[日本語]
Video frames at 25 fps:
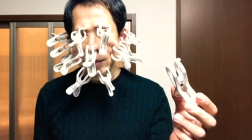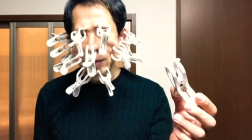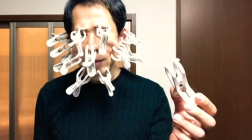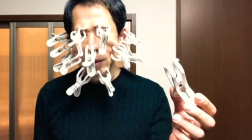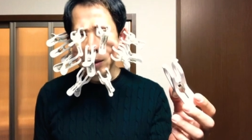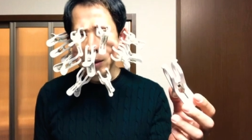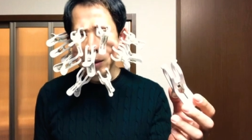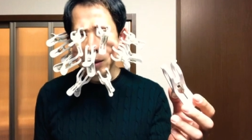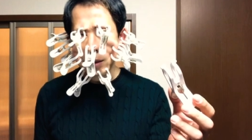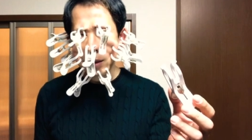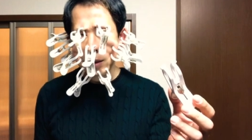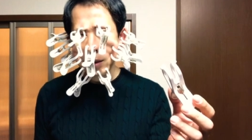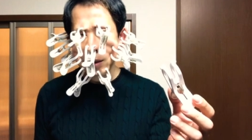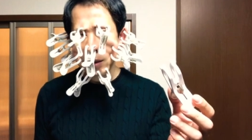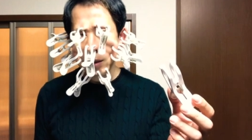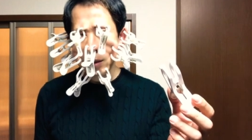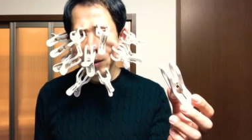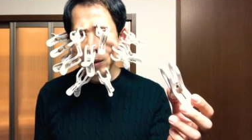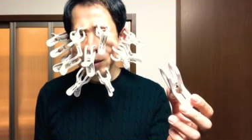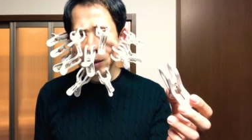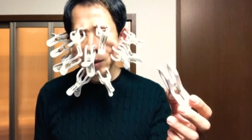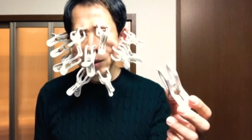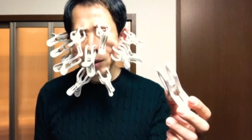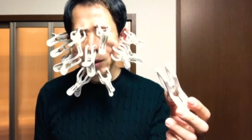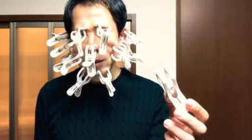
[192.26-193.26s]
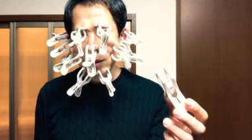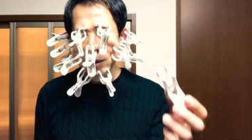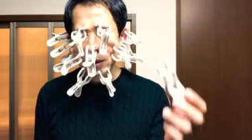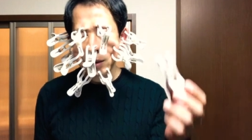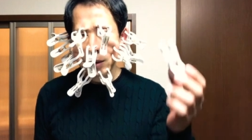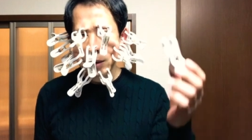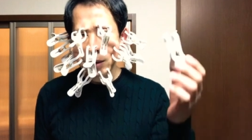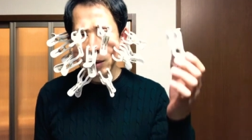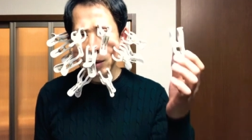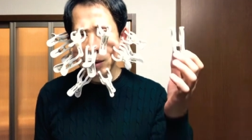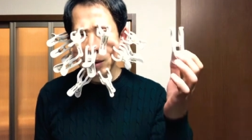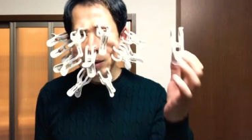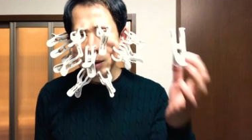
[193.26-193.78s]
夫
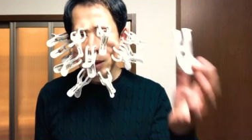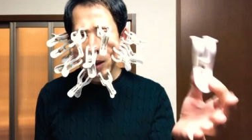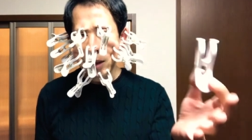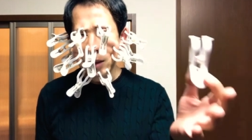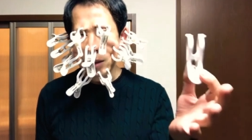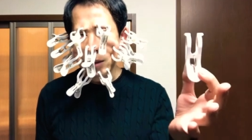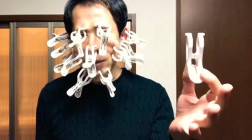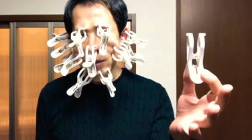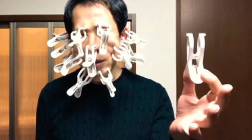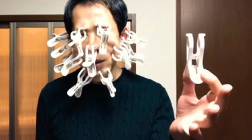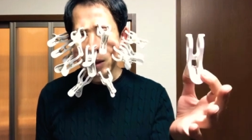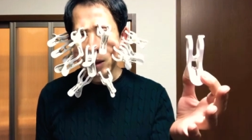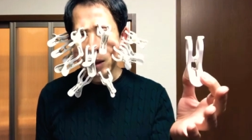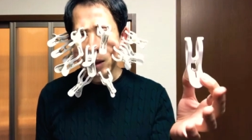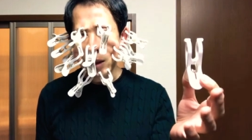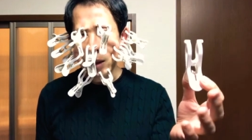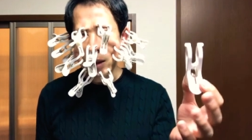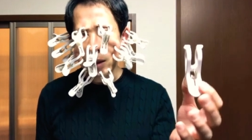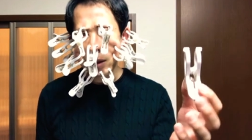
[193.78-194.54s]
大丈夫だから